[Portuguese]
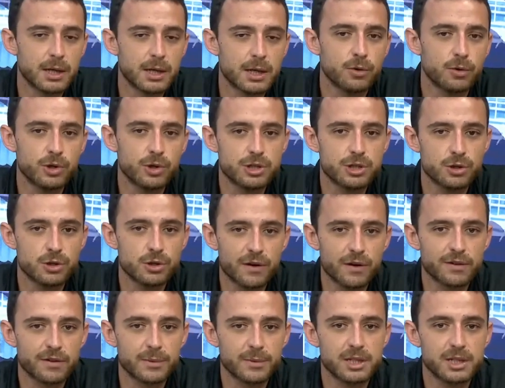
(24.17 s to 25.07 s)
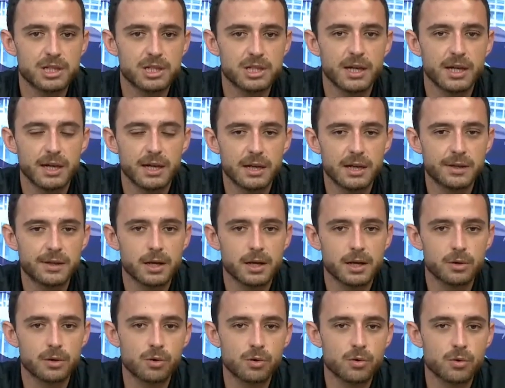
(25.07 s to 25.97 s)
Hoje, novamente, ele
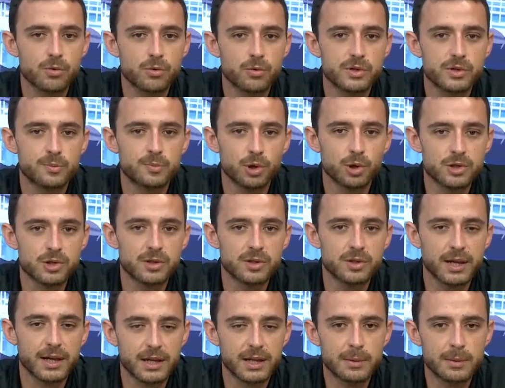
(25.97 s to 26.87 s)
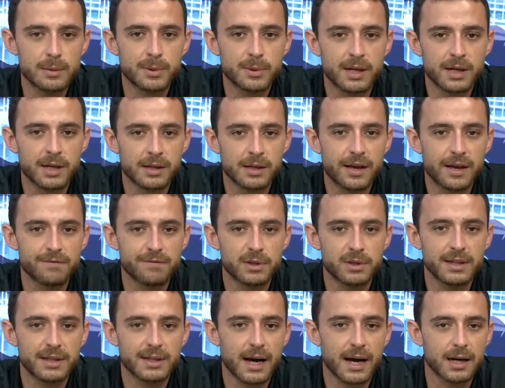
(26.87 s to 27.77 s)
treinou com o esboço da equipe que ele deve
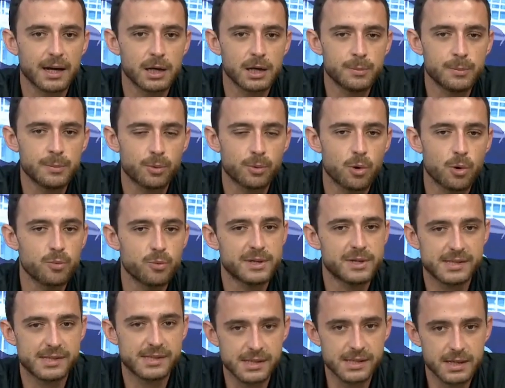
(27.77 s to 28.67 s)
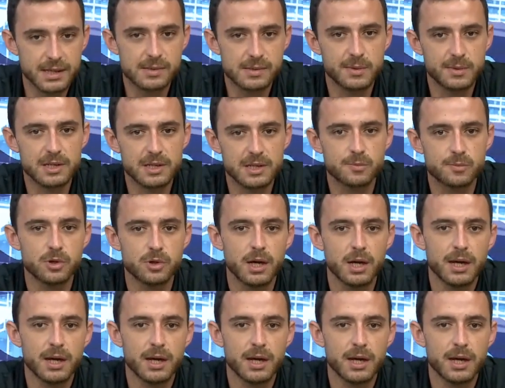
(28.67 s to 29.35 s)
mandar a campo, com o Messias mesmo